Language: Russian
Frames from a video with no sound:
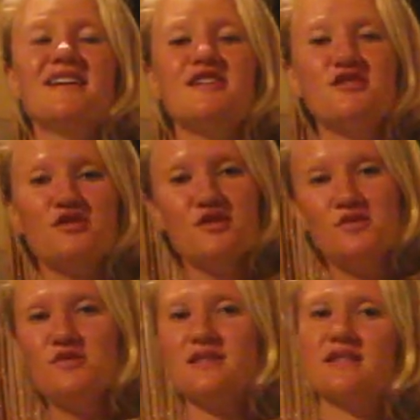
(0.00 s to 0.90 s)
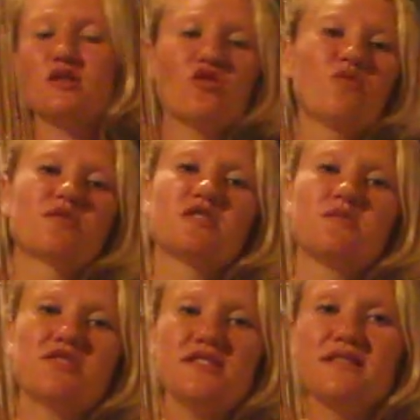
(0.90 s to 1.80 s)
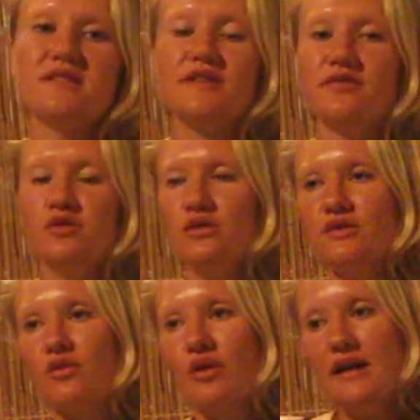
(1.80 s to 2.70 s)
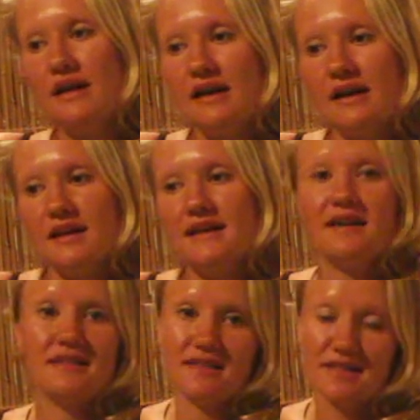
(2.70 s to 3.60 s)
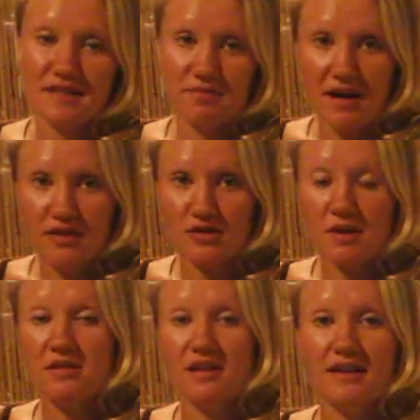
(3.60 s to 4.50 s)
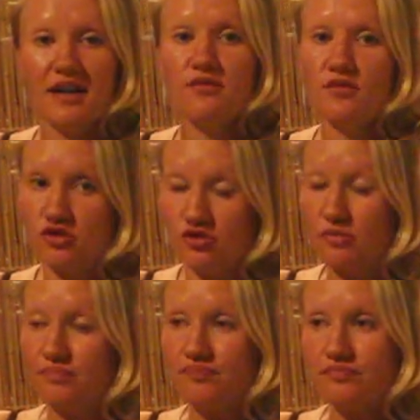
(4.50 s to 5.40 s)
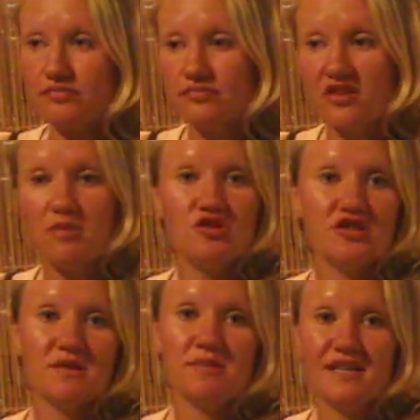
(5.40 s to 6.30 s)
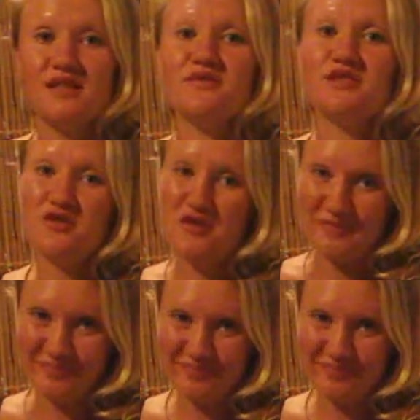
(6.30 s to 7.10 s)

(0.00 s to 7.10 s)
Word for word: интересуются здоровым образом жизни и ведут его, и хотят найти пару, я предлагаю вот что. Вы можете записать видео